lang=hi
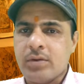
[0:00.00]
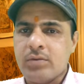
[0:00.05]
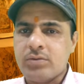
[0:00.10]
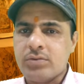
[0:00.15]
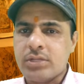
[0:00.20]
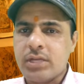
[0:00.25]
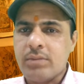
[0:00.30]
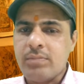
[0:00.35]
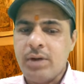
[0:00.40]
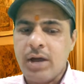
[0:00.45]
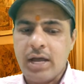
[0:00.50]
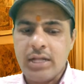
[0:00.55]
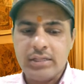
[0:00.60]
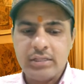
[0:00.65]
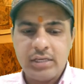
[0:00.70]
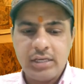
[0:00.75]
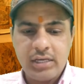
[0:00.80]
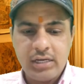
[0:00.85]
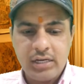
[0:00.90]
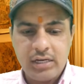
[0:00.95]
उसके
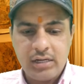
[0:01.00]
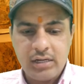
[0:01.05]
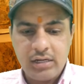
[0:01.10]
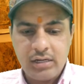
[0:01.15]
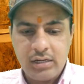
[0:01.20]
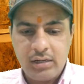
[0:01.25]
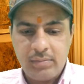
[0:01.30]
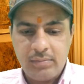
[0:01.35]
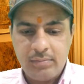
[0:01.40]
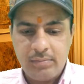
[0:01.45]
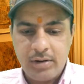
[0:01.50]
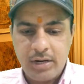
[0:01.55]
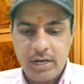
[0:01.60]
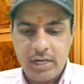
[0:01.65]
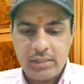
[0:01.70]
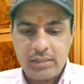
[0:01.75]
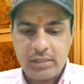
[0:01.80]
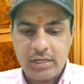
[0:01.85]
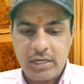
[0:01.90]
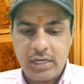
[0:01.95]
बाद की अगर हम
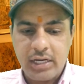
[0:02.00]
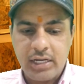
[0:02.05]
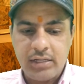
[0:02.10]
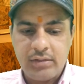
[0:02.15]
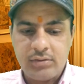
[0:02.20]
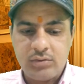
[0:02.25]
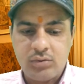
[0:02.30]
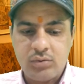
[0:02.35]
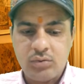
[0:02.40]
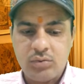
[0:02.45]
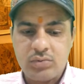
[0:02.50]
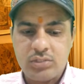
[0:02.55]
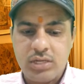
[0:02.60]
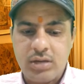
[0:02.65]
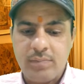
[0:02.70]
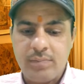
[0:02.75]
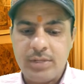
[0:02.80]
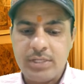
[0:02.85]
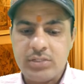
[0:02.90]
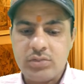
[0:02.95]
बात करें तो
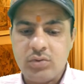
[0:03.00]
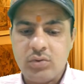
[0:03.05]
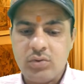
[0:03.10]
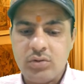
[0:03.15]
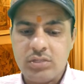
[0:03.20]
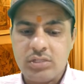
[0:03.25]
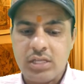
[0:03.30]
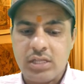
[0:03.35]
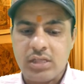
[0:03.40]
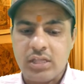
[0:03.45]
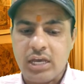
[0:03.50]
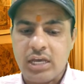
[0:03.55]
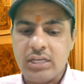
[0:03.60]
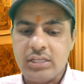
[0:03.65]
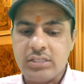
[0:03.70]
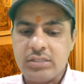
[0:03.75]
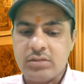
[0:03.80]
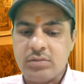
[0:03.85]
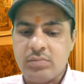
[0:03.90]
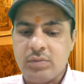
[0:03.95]
26 और
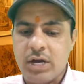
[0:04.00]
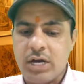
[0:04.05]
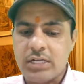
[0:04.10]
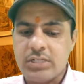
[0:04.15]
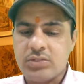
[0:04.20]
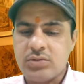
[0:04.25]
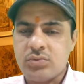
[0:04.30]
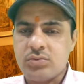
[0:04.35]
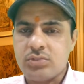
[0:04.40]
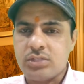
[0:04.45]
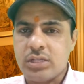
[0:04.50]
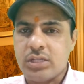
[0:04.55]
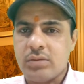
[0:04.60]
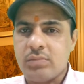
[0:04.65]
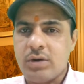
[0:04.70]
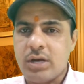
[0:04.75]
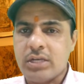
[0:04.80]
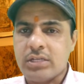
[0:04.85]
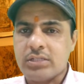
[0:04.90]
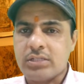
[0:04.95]
27 मार्च को
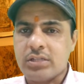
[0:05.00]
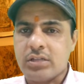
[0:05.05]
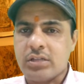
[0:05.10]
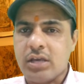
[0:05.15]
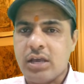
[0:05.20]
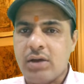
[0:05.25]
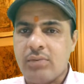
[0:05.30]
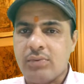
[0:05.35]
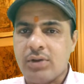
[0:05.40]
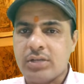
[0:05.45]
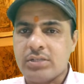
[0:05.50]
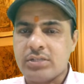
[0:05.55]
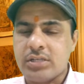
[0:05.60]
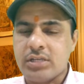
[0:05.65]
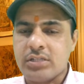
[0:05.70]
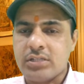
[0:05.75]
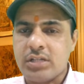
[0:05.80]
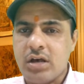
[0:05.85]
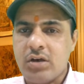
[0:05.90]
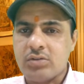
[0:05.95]
चंद्रमा की स्थिति आपके
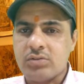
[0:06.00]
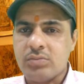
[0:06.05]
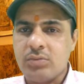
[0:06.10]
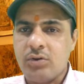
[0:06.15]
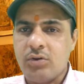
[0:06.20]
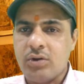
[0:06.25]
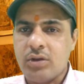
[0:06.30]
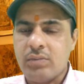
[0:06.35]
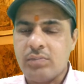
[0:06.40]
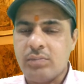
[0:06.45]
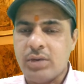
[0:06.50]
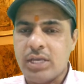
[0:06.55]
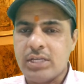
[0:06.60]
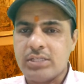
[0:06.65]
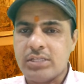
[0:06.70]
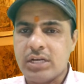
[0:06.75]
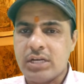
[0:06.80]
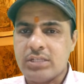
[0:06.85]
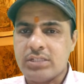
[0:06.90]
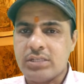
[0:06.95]
सिक्स हाउस में होगी
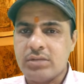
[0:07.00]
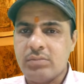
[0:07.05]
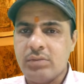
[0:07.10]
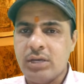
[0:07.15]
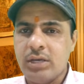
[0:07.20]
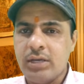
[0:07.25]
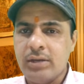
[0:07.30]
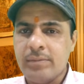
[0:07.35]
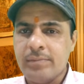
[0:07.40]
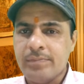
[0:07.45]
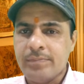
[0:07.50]
मेष राशि में